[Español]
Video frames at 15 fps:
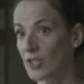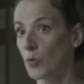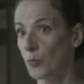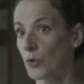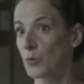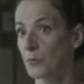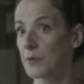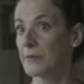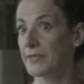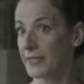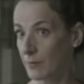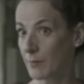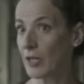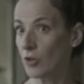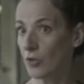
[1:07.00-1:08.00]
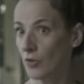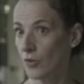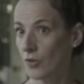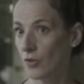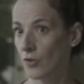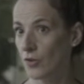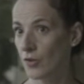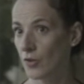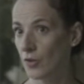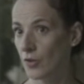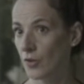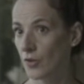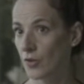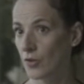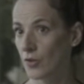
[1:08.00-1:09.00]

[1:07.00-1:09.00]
no puedo permitírmelo? Mire, no tengo